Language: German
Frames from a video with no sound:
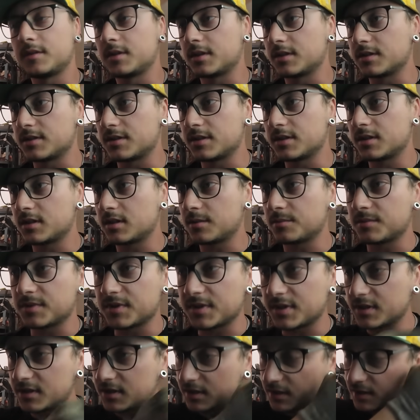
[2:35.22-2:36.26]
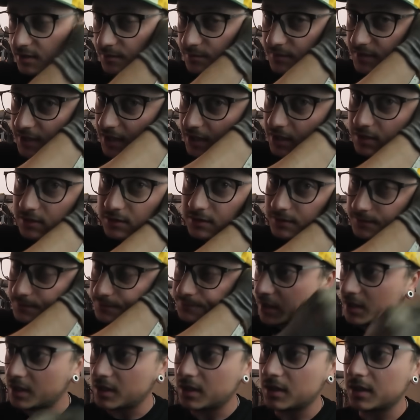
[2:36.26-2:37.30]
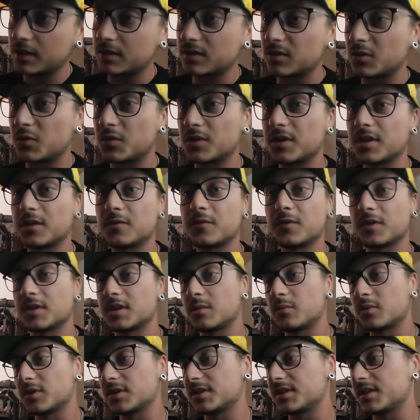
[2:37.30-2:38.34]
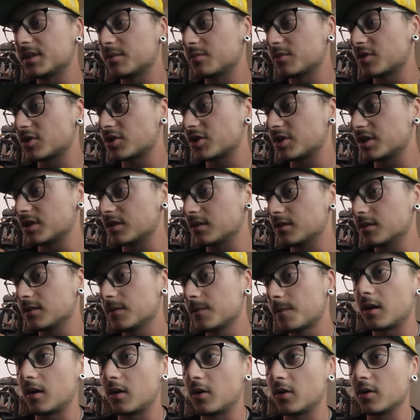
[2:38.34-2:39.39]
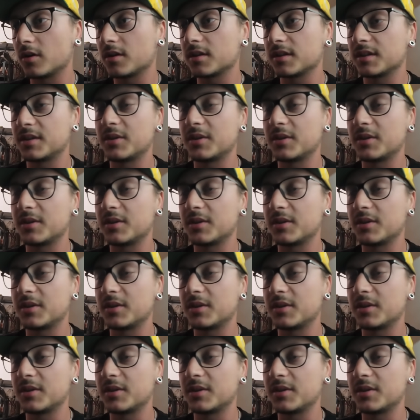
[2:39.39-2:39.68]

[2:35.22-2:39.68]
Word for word: ihr gesehen habt, ist hinter dem Deckel der Elektronik von der Montiermaschine auch